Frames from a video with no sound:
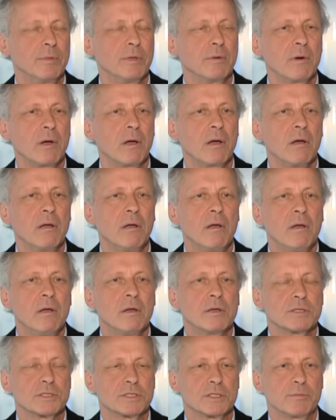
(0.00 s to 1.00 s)
była,
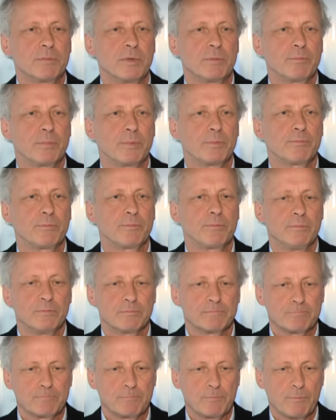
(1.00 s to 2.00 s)
żeby
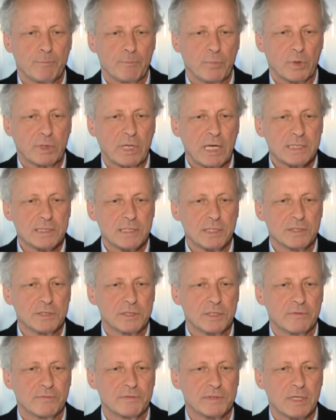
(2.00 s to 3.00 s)
pokazać
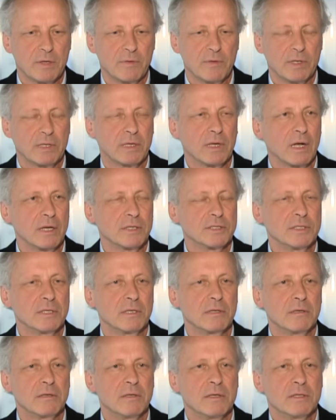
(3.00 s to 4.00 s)
się w całej
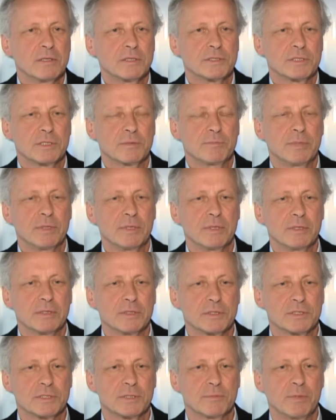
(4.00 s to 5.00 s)
krasie, żeby,
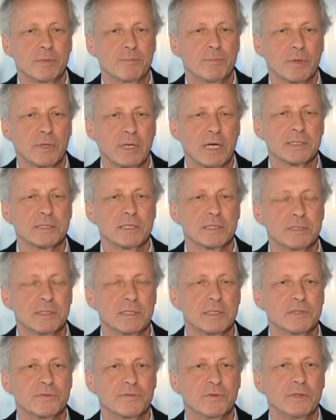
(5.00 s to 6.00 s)
żeby pokazać
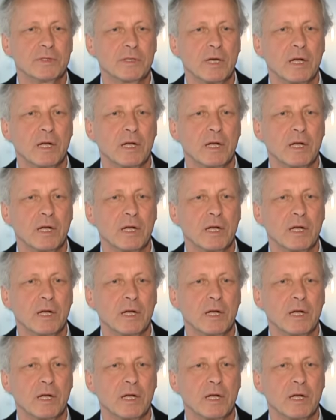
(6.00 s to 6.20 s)
ten swój